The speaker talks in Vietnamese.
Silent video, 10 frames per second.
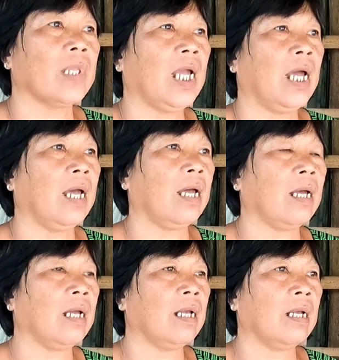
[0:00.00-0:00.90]

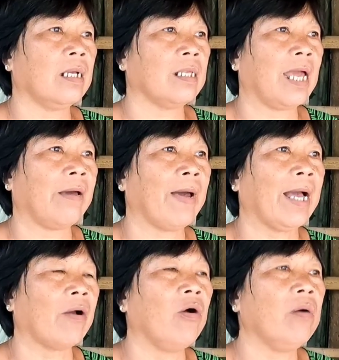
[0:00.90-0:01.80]
à, nhà
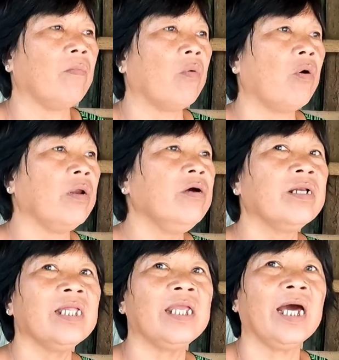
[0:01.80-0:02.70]
bà có bộ có đứa
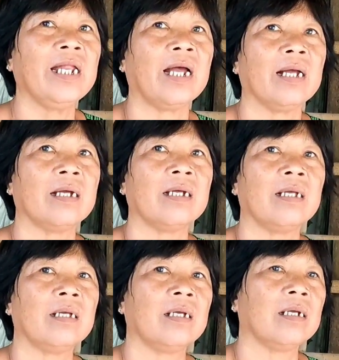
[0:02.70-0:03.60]
nít chết hả
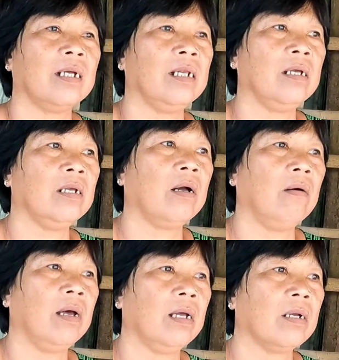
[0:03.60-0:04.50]
cái nói
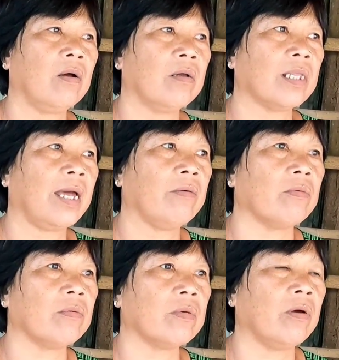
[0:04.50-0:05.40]
có con
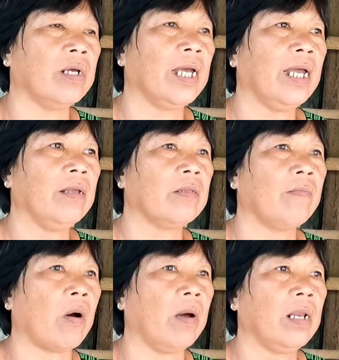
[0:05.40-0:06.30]
tao nhỏ gái
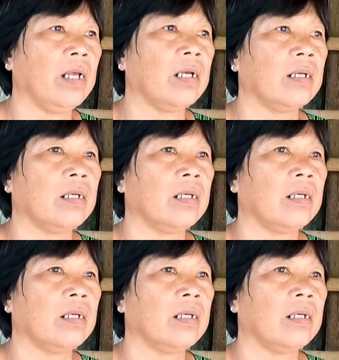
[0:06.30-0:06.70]
tao bỏ đó